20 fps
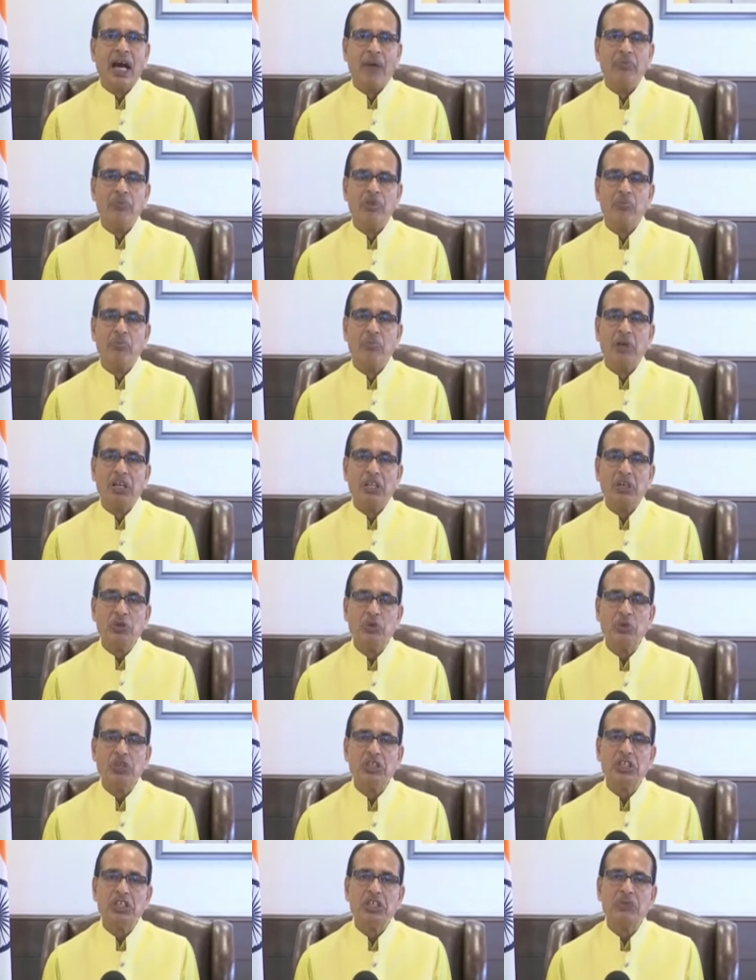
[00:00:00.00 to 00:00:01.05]
अब ये बढ़ी
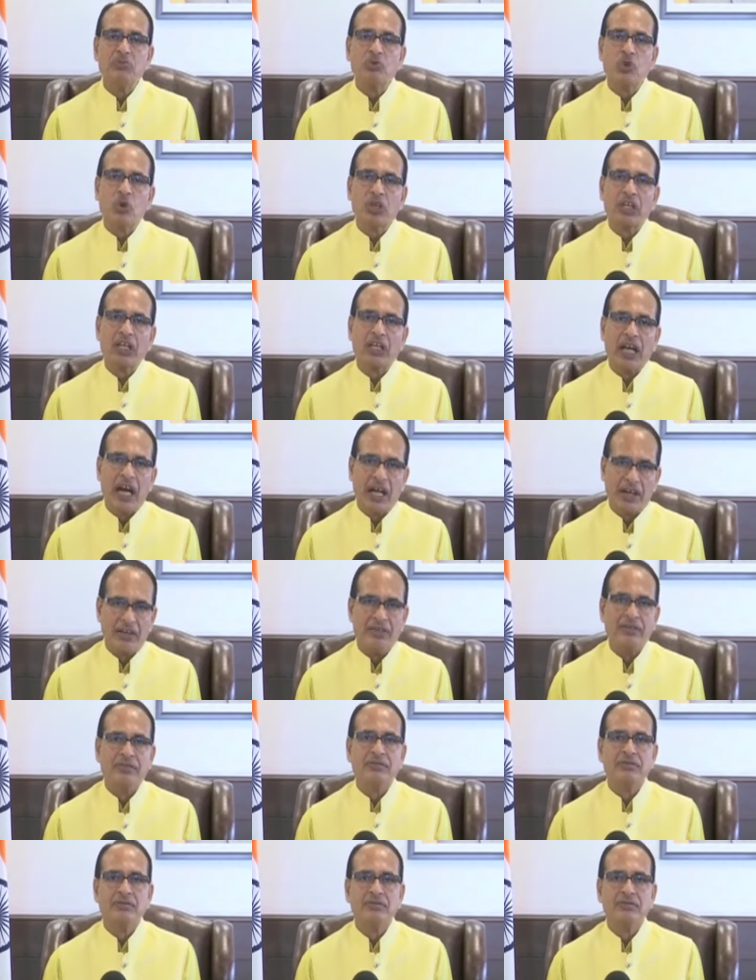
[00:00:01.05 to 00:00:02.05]
हुई कीमतों के कारण